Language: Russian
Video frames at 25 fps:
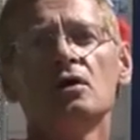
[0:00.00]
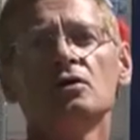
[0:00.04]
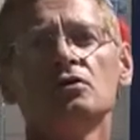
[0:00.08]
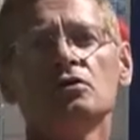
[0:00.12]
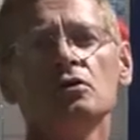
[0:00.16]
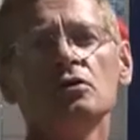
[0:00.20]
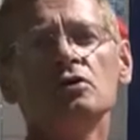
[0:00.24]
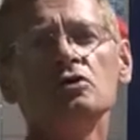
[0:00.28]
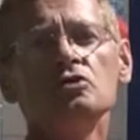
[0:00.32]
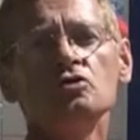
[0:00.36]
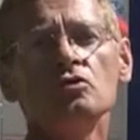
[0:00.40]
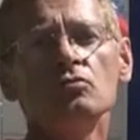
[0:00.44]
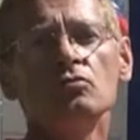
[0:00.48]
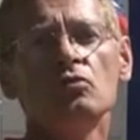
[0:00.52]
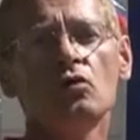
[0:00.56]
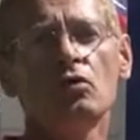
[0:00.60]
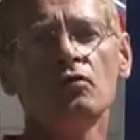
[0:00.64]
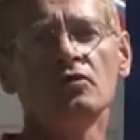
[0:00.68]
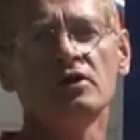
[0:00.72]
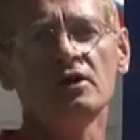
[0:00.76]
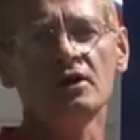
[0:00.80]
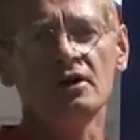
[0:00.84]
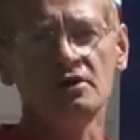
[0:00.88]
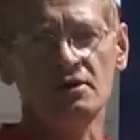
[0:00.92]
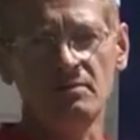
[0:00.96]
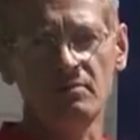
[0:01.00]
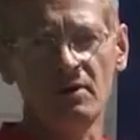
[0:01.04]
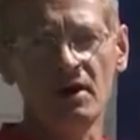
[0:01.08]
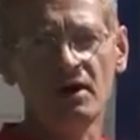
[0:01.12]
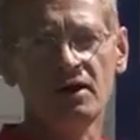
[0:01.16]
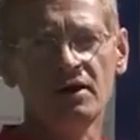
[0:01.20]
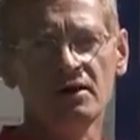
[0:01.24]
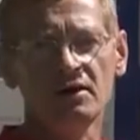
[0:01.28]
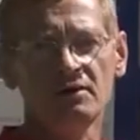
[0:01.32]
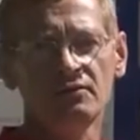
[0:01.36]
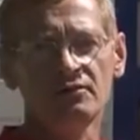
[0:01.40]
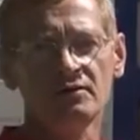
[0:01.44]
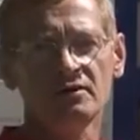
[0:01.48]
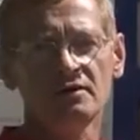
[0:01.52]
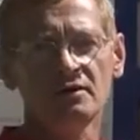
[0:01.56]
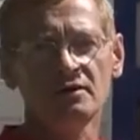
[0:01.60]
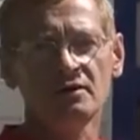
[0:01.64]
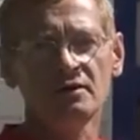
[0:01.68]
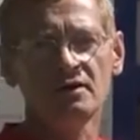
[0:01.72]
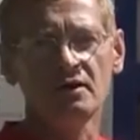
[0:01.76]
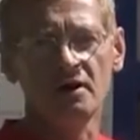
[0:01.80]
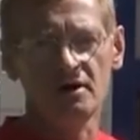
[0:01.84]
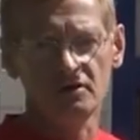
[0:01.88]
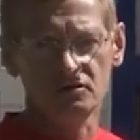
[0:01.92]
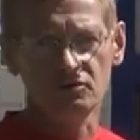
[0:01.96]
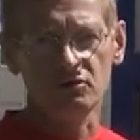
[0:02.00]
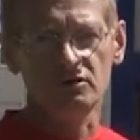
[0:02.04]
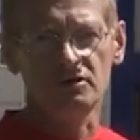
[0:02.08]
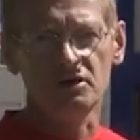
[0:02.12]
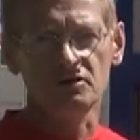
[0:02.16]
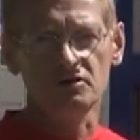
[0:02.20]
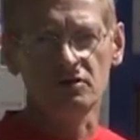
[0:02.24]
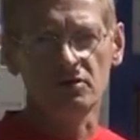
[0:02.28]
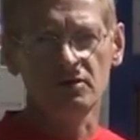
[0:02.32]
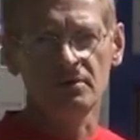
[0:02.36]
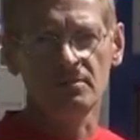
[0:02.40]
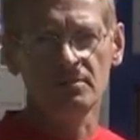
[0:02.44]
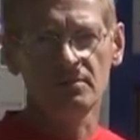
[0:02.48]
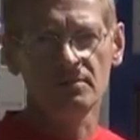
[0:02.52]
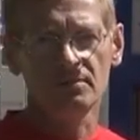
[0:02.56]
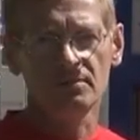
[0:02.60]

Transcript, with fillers: Юрий Шумков, Геннадий Бахарев, Городской дозор.